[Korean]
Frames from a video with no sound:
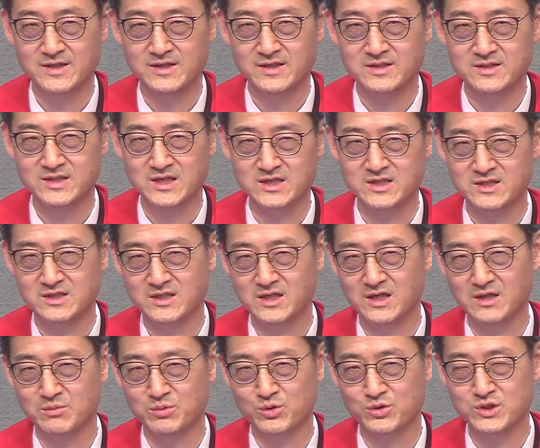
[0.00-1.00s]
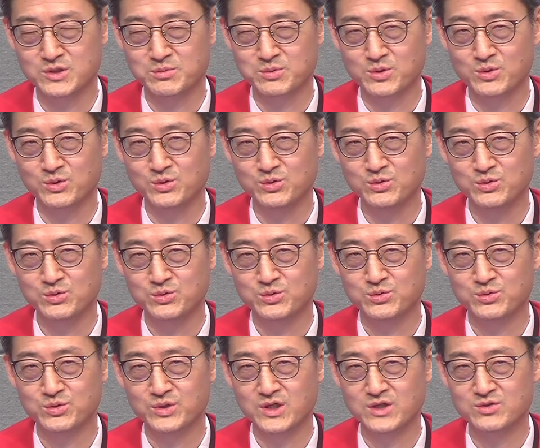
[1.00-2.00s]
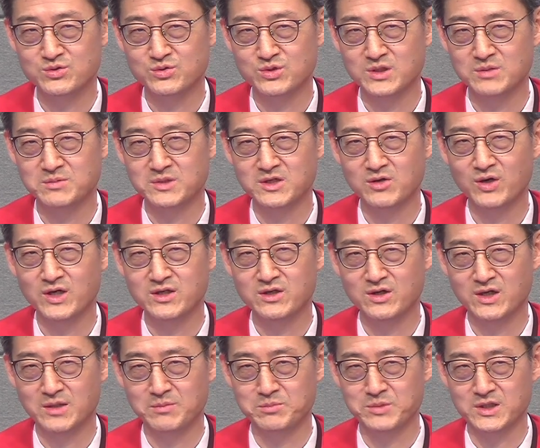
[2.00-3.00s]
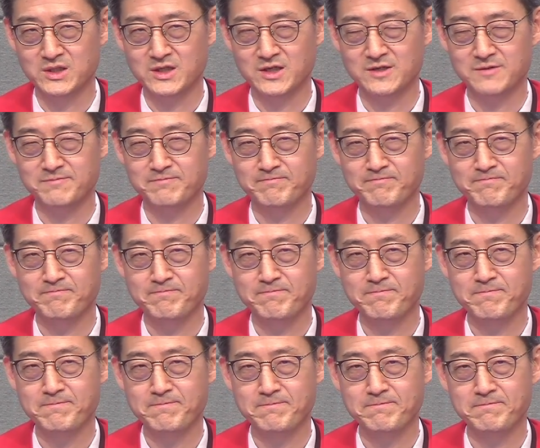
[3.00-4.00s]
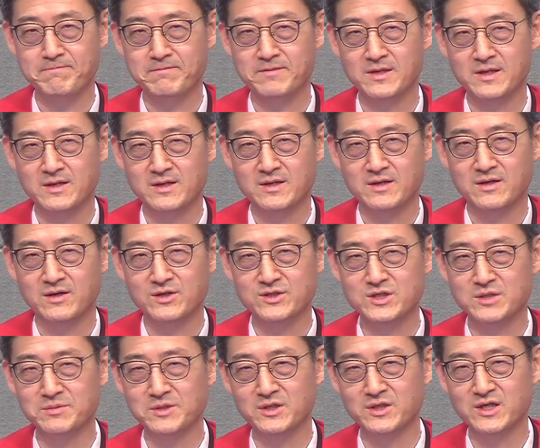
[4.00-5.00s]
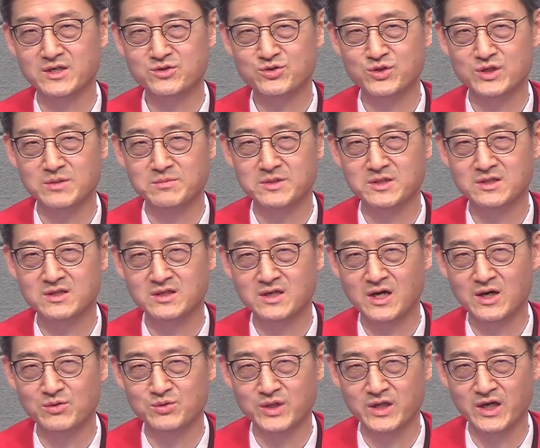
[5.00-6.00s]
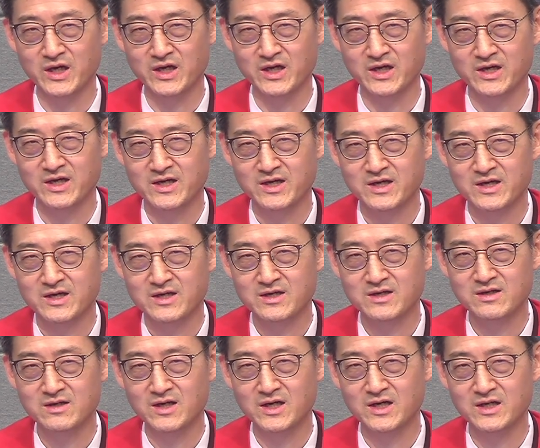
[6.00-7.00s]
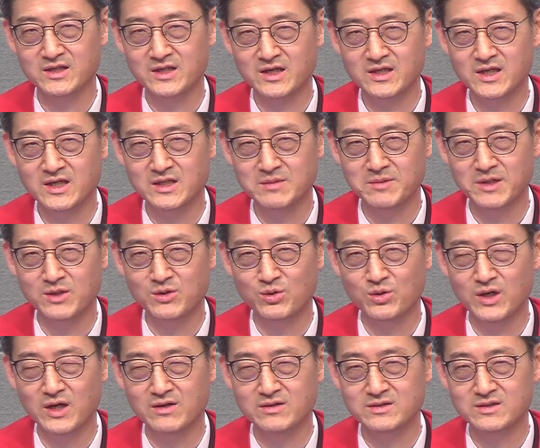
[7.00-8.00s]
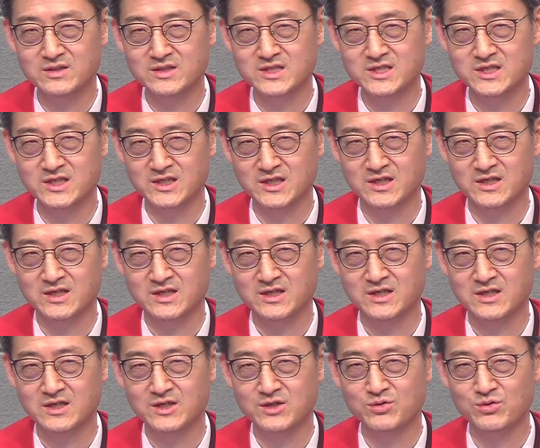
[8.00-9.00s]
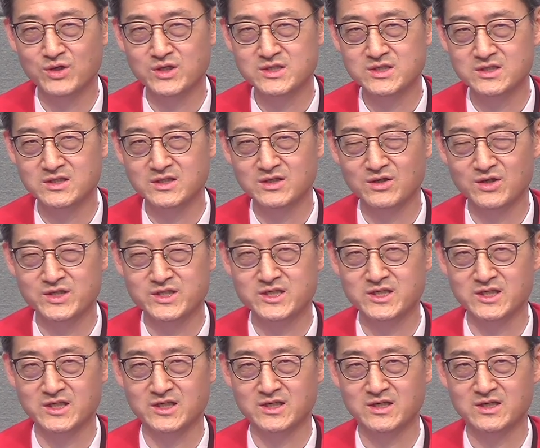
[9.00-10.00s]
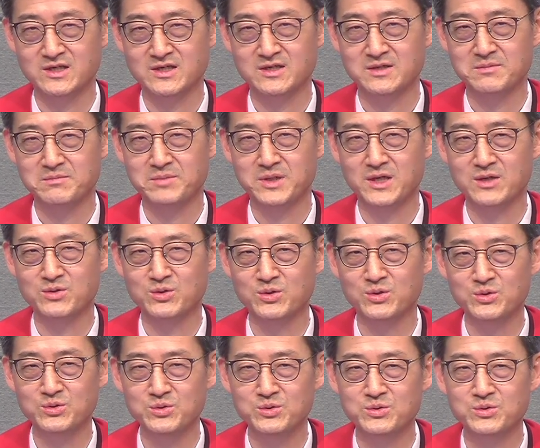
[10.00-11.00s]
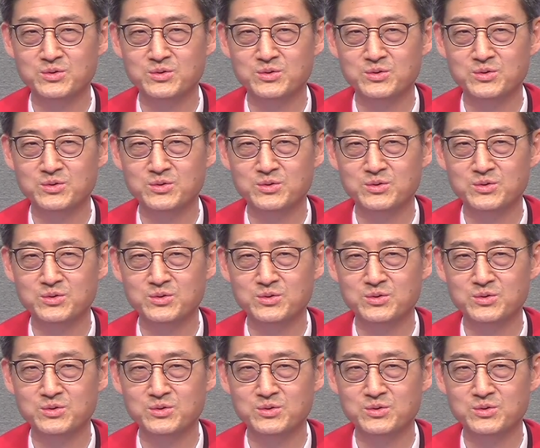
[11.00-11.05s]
자신들의 모습으로 예수님을 환영합니다. 어쩌면 예수님은 그 가운데 그러한 하나님의 놀라운 뜻이 이루어지는 것이 바로